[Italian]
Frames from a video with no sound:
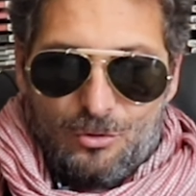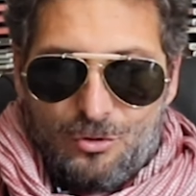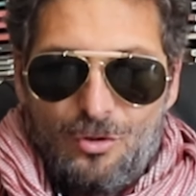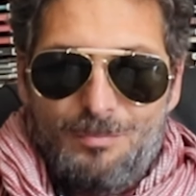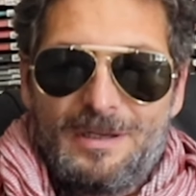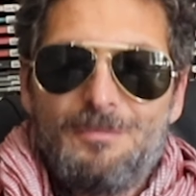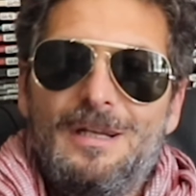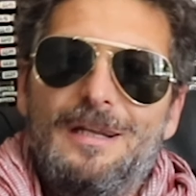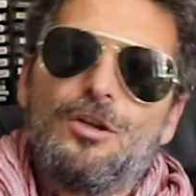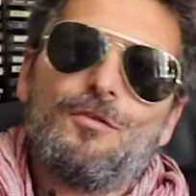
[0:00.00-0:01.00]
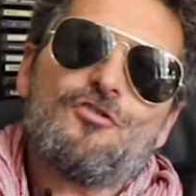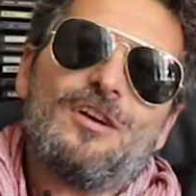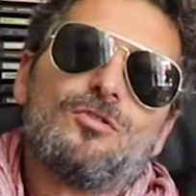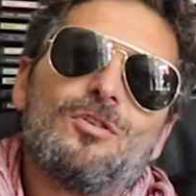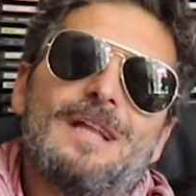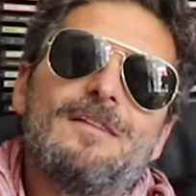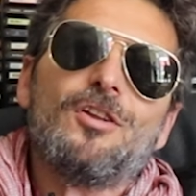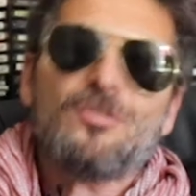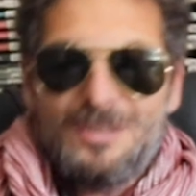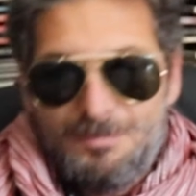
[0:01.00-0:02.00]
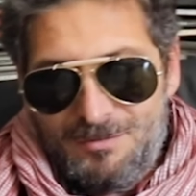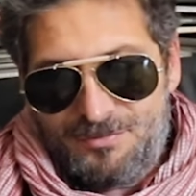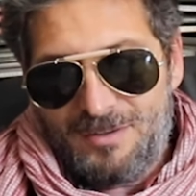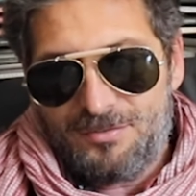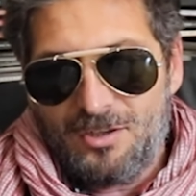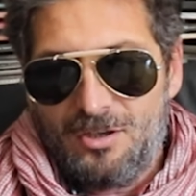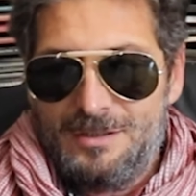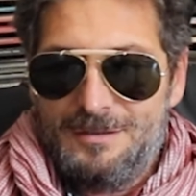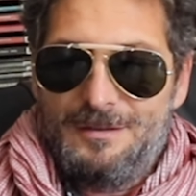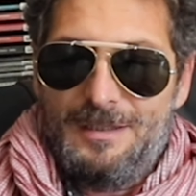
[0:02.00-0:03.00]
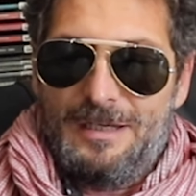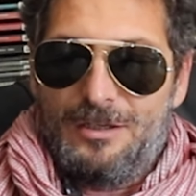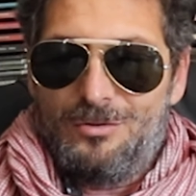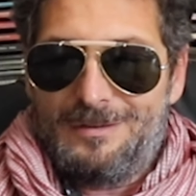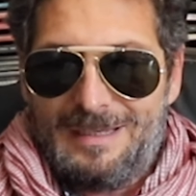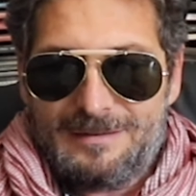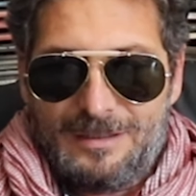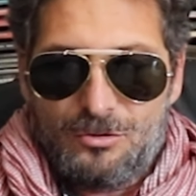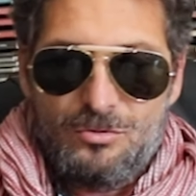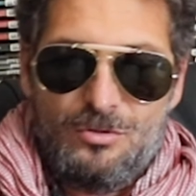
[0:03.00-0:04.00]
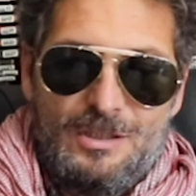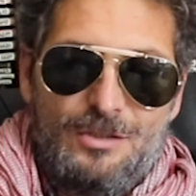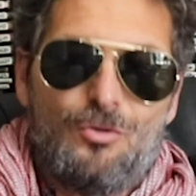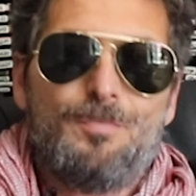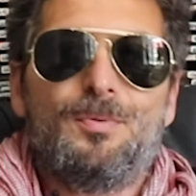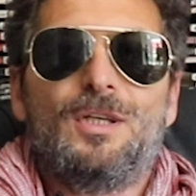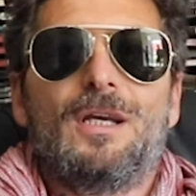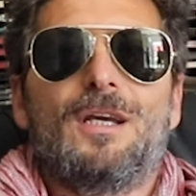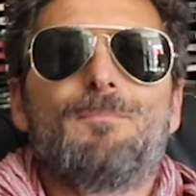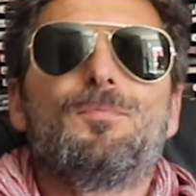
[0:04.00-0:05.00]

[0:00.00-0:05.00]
ottobre 1988 i Pinf Floyd eh, contattano uno dei gruppi eh,